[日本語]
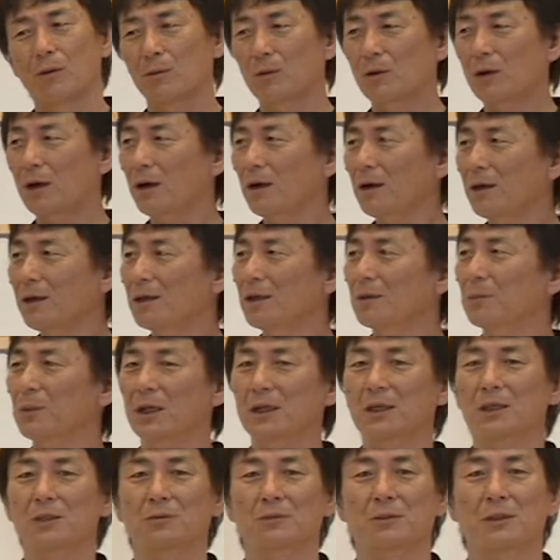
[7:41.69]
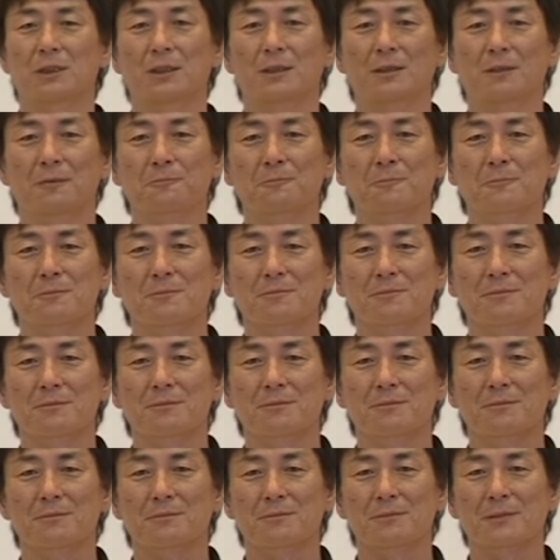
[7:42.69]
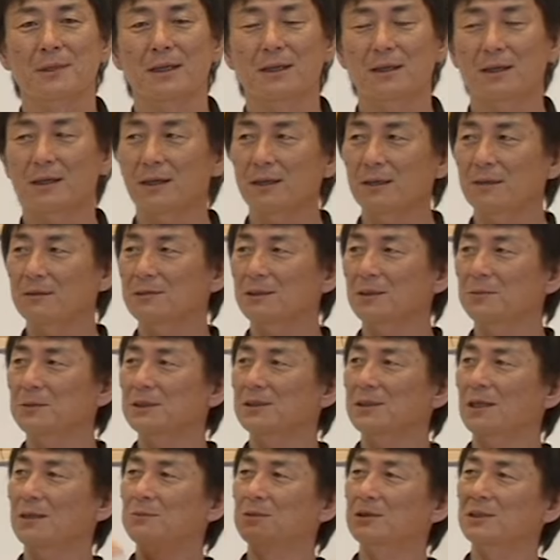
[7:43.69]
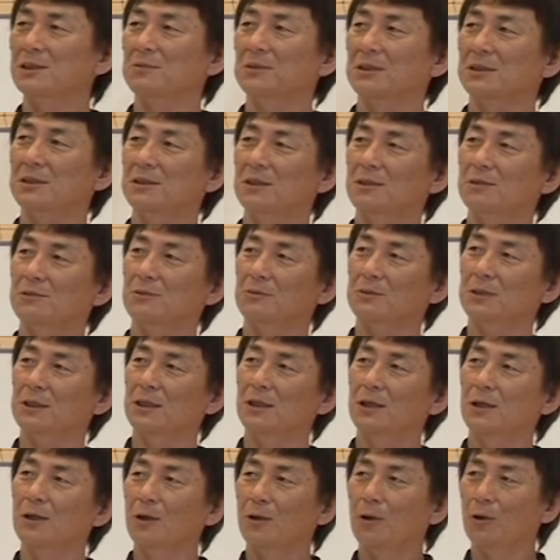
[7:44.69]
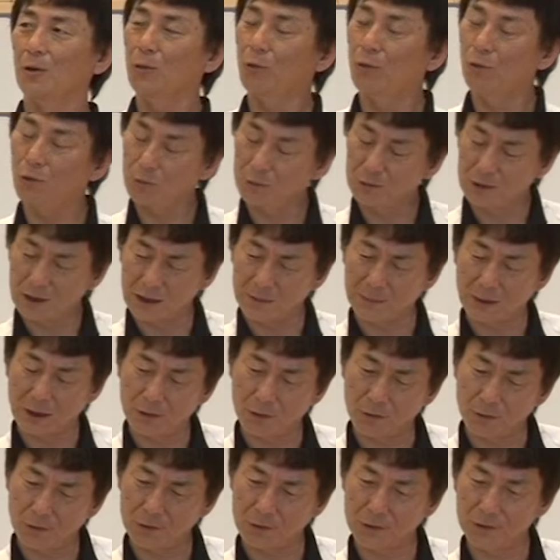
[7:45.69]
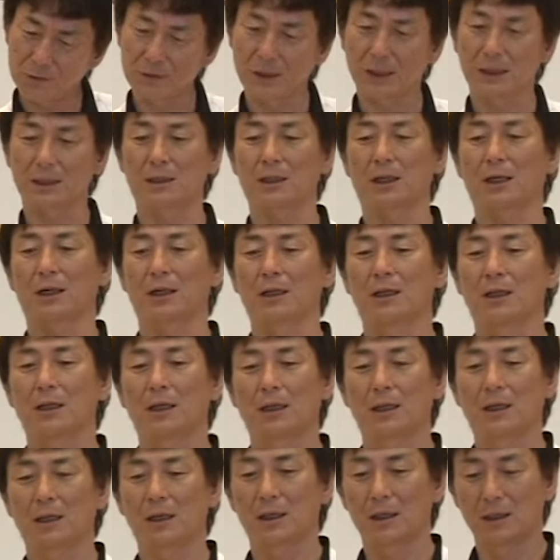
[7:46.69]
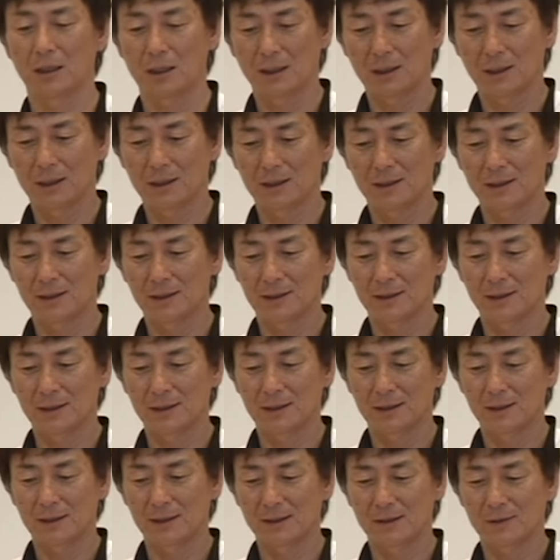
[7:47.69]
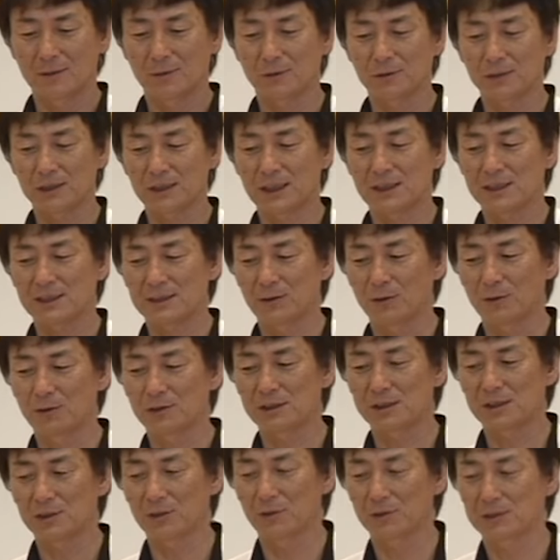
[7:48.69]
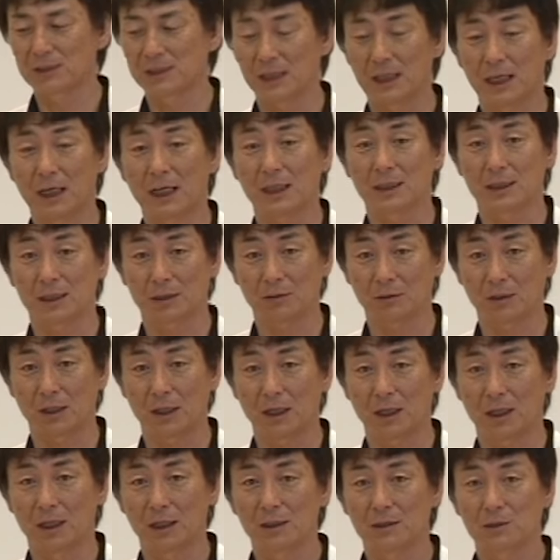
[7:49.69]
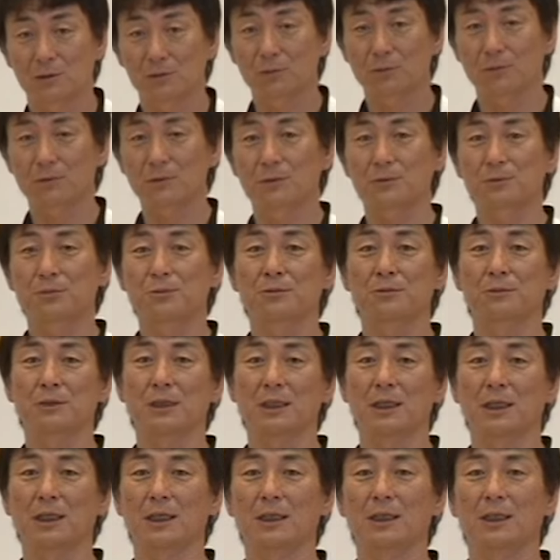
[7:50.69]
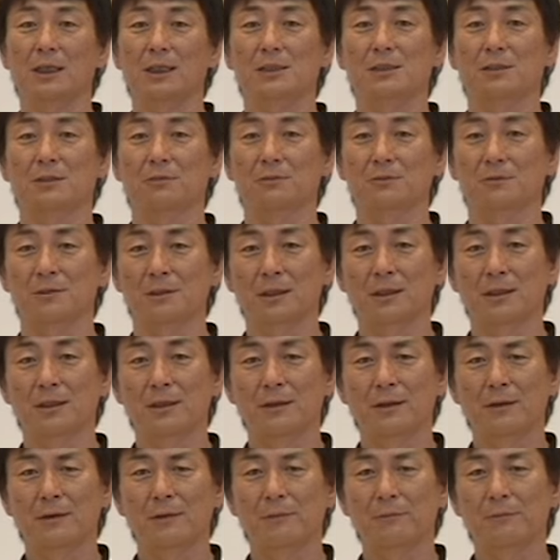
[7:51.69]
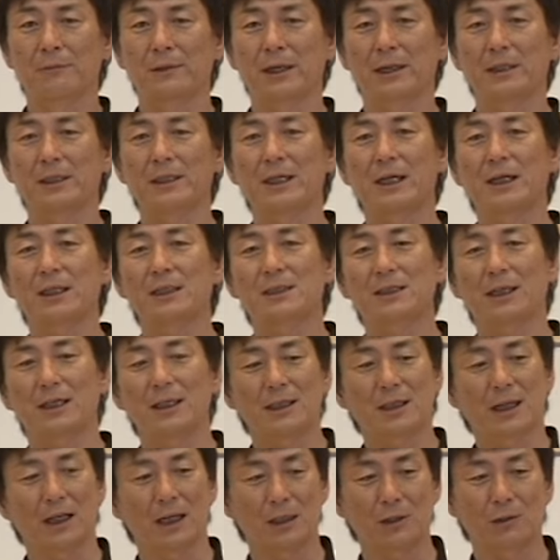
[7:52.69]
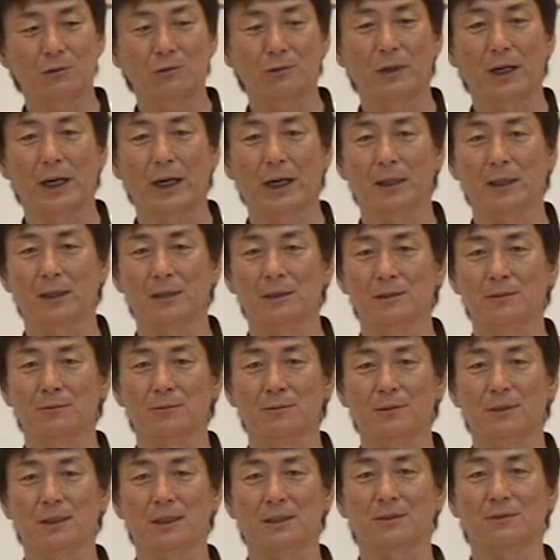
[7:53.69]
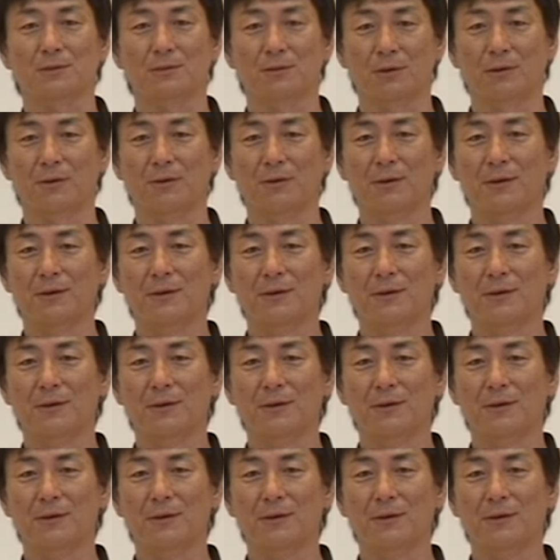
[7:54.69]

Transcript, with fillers: 帰ればいいのに帰るためにサーブレシーバーしてるのにフォームが今こういうふうになってた、えー、腰が落ち落ちてなかったとかそういうふうに言い出しちゃうんですね何がしたいかがよくわからないんです僕からすると。